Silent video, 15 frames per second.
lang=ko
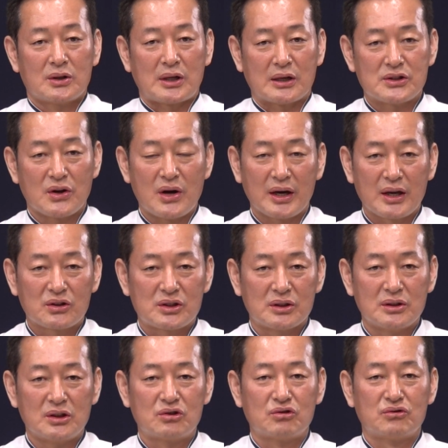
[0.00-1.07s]
다정하게
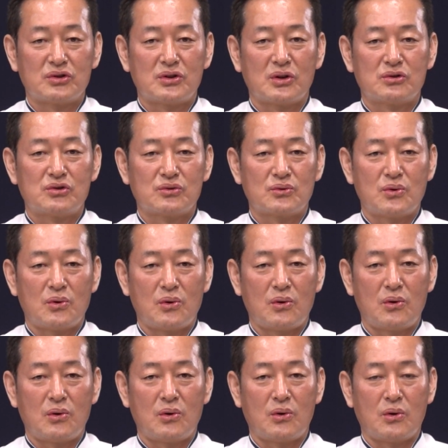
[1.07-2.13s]
등을
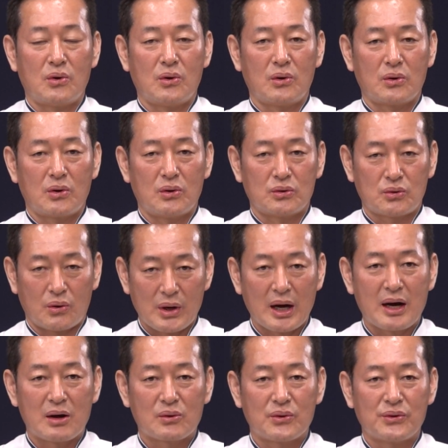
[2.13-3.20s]
두드려주고 어,
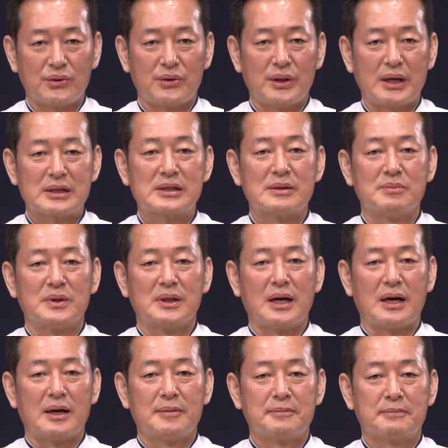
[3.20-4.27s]
돌아가곤
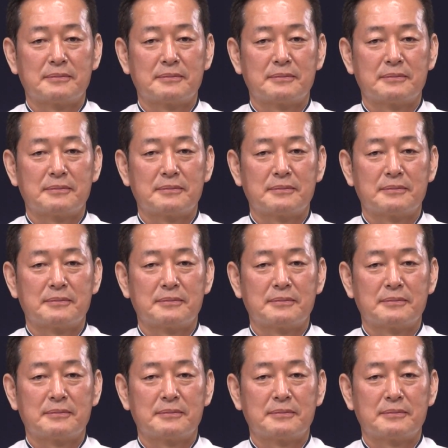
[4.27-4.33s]
했습니다.